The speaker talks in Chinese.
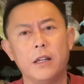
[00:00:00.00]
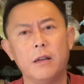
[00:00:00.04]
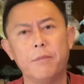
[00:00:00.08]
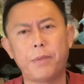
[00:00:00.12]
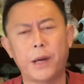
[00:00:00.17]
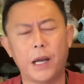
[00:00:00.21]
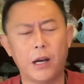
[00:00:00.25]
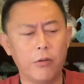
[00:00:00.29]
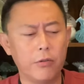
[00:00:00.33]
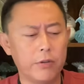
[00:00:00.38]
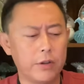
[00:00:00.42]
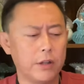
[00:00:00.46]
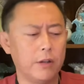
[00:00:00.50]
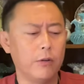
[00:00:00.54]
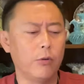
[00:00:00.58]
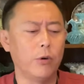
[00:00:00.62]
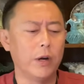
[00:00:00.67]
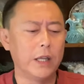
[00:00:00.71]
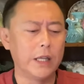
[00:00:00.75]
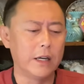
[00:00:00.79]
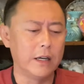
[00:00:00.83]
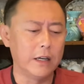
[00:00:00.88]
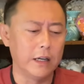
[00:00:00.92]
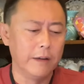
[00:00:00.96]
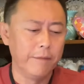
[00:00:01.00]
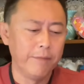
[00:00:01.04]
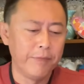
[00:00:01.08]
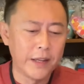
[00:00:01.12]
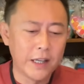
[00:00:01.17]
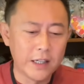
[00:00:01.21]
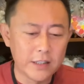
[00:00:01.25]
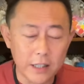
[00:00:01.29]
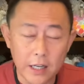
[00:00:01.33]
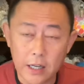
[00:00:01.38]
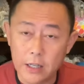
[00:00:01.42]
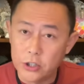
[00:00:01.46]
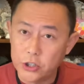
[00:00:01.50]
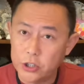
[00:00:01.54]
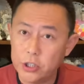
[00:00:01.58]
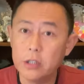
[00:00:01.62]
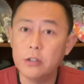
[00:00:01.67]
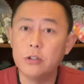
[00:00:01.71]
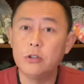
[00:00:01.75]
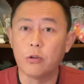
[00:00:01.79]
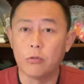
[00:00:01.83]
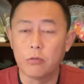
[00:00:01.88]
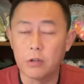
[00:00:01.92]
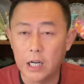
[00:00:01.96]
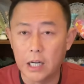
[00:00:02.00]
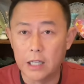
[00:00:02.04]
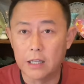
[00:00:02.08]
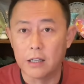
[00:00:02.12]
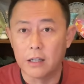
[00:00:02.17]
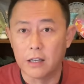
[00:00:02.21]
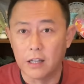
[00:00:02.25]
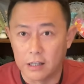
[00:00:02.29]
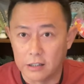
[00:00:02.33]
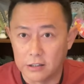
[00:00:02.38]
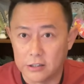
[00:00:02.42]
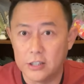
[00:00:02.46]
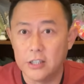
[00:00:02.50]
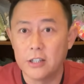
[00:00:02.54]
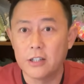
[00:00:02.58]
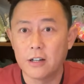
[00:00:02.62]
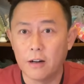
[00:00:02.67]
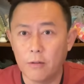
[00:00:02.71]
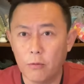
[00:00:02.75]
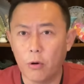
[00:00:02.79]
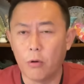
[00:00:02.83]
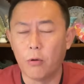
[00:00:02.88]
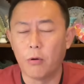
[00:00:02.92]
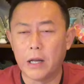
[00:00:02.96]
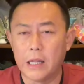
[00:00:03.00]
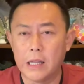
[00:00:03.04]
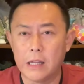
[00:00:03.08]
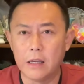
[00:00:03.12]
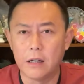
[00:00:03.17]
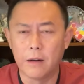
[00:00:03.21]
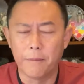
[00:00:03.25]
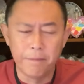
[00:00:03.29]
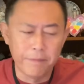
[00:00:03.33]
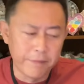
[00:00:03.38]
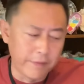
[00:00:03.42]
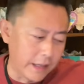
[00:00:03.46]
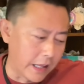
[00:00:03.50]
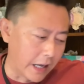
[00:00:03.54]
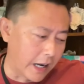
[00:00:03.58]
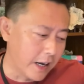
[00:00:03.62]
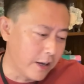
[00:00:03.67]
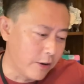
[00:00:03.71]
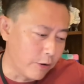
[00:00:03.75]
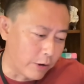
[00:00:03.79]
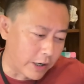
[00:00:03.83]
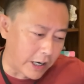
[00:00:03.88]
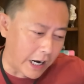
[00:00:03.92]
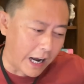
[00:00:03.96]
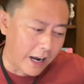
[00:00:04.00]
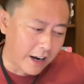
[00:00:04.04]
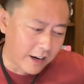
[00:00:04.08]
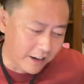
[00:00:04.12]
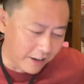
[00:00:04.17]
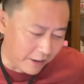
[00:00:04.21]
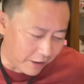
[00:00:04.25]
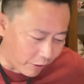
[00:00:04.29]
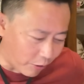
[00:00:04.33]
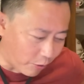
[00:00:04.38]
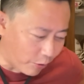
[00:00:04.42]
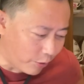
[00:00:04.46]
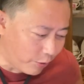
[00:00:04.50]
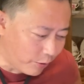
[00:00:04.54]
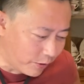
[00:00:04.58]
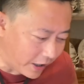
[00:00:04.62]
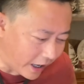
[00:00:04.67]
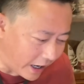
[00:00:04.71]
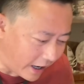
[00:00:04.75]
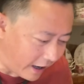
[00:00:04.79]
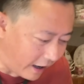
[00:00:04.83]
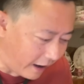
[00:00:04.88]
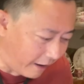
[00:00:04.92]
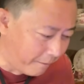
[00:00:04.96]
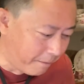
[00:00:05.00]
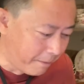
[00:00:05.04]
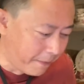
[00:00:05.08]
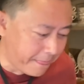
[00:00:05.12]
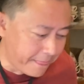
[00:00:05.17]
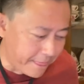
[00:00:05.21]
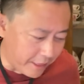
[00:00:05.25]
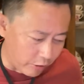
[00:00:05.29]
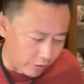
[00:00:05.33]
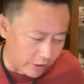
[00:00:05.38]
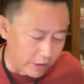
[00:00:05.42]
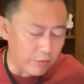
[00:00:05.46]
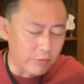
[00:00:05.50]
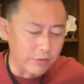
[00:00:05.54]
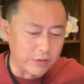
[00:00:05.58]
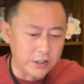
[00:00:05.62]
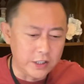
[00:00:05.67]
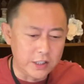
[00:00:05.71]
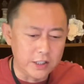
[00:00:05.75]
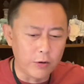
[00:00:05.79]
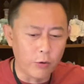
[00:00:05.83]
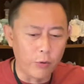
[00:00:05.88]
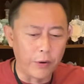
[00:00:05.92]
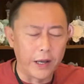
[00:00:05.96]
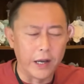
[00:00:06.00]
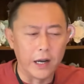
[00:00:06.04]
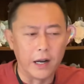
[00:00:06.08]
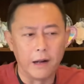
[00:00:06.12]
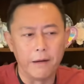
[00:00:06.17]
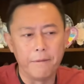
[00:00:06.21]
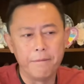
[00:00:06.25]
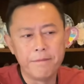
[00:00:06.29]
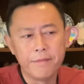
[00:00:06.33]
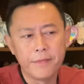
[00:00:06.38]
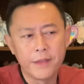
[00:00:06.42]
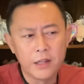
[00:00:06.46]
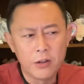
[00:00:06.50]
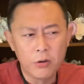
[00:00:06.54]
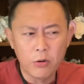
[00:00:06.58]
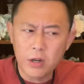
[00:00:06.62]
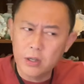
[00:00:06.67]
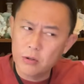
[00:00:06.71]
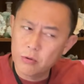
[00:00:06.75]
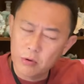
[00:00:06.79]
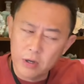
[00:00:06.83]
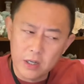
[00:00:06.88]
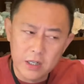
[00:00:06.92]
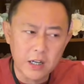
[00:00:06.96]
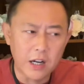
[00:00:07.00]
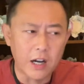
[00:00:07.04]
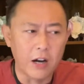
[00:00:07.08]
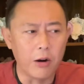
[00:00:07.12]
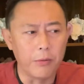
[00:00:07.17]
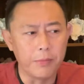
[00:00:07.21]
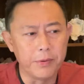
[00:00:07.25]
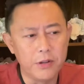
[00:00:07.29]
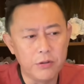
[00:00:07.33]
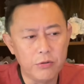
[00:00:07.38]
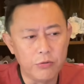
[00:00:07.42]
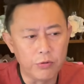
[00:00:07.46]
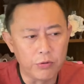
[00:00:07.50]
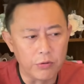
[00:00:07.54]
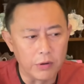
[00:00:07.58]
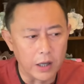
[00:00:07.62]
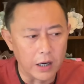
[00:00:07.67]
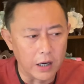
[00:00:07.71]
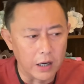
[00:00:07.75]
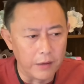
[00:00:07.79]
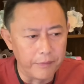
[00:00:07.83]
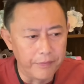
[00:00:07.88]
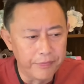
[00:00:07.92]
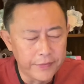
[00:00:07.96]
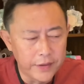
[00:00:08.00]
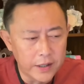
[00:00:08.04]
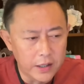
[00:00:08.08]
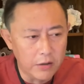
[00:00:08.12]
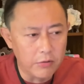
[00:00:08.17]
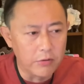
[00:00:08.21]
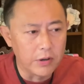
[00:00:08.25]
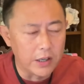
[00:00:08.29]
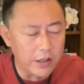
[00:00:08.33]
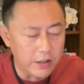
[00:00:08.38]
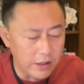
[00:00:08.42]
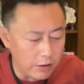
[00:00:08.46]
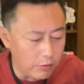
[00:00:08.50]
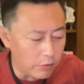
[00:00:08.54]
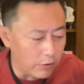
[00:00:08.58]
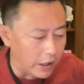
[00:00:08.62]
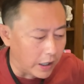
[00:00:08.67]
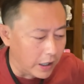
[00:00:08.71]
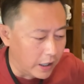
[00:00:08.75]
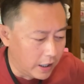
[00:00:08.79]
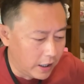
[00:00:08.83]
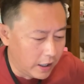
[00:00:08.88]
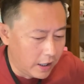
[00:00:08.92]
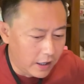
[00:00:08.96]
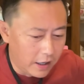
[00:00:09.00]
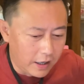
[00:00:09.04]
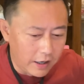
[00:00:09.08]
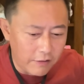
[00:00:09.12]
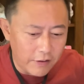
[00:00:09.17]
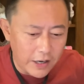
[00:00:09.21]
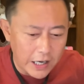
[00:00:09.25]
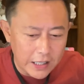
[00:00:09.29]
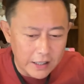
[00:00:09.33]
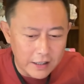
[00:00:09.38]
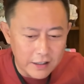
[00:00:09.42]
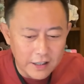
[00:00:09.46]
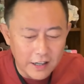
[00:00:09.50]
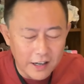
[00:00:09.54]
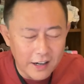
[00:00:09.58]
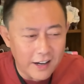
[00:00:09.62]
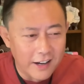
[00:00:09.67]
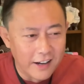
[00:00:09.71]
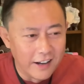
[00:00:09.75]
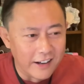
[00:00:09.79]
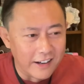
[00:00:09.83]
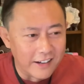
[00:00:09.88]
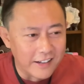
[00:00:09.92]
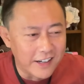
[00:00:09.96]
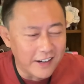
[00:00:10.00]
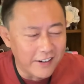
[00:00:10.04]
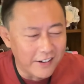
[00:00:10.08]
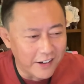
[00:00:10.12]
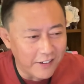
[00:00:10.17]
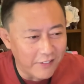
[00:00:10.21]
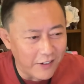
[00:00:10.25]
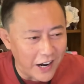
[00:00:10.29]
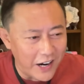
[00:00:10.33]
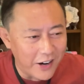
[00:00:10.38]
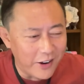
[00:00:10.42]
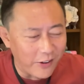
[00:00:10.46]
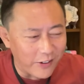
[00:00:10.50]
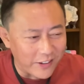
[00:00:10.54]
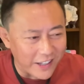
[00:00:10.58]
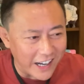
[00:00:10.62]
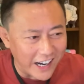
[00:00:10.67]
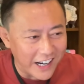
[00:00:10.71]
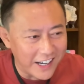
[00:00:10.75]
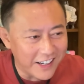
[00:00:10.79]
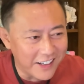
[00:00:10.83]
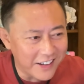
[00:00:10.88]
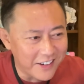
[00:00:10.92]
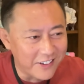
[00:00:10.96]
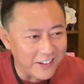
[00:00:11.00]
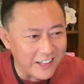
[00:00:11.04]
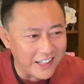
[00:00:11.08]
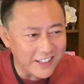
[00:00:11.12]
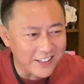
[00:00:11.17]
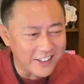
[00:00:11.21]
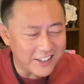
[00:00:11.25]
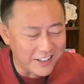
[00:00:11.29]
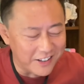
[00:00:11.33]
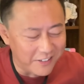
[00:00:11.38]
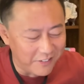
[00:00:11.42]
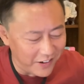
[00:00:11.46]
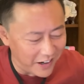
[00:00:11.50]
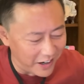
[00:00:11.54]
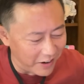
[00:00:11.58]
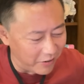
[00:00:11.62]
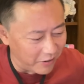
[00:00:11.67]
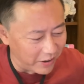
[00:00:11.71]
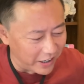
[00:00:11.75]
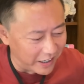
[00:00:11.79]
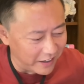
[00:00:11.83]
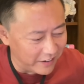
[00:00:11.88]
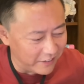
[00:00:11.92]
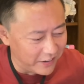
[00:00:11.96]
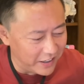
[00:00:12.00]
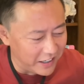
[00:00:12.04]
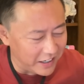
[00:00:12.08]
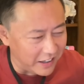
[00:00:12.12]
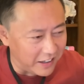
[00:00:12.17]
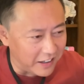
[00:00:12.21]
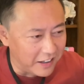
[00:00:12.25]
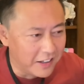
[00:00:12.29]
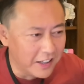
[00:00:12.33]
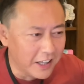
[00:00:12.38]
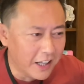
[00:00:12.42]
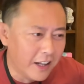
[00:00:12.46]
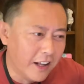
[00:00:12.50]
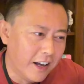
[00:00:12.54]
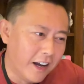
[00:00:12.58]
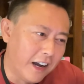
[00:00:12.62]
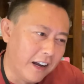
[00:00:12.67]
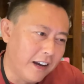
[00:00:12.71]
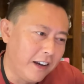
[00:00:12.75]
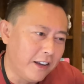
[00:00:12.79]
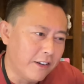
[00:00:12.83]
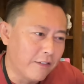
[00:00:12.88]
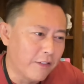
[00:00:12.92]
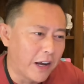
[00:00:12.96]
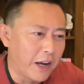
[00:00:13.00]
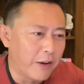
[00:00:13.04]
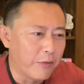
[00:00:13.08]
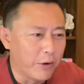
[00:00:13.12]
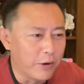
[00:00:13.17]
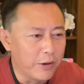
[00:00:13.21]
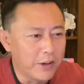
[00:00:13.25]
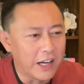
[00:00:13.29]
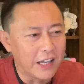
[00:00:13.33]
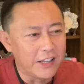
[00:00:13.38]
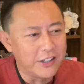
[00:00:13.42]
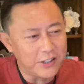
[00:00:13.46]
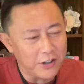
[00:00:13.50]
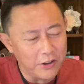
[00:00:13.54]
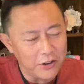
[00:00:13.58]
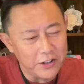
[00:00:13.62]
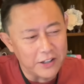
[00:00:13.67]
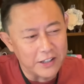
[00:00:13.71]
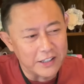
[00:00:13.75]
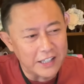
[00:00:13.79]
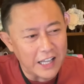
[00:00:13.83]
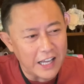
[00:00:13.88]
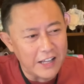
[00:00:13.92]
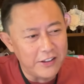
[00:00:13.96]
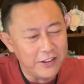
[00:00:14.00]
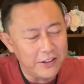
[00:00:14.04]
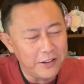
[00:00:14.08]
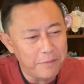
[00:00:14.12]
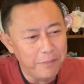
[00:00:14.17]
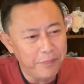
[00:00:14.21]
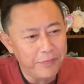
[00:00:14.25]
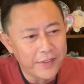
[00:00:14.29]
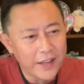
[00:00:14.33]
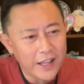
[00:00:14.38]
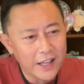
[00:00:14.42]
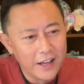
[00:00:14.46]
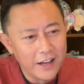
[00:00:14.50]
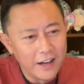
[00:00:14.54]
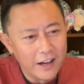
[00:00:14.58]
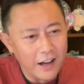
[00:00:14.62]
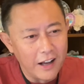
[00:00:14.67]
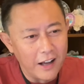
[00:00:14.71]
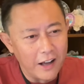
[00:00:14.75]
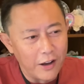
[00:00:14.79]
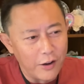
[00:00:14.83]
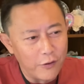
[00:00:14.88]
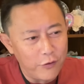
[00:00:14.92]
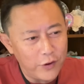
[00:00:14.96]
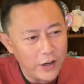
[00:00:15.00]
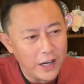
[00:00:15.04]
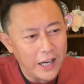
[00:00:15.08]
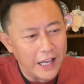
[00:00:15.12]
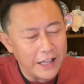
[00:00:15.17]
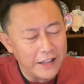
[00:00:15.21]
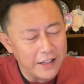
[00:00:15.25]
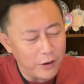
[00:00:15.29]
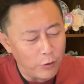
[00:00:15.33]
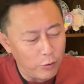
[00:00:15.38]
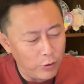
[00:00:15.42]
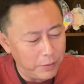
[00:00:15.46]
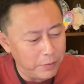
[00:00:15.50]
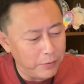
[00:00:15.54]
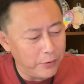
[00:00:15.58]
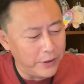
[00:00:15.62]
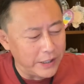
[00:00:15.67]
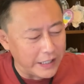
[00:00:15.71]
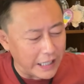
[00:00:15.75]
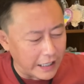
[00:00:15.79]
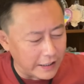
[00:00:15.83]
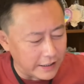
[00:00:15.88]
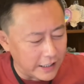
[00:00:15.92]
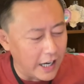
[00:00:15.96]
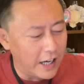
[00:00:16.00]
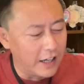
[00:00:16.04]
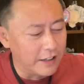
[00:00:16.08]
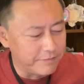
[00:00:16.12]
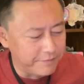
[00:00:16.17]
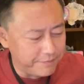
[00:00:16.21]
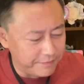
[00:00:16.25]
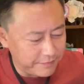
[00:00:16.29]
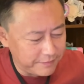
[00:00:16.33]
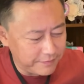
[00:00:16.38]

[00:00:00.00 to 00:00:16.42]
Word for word: 那北欧四国那是这个星球上的顶级生活环境，你还有啥可犹豫的啊？有这种机会啊，有很多人考不进去的啊，你有这个机会。另外呢，这个这个网友呢还挺有意思的，问了我一个问题。哎，另外我有点小小的担心，呃，芬兰呢会不会打仗？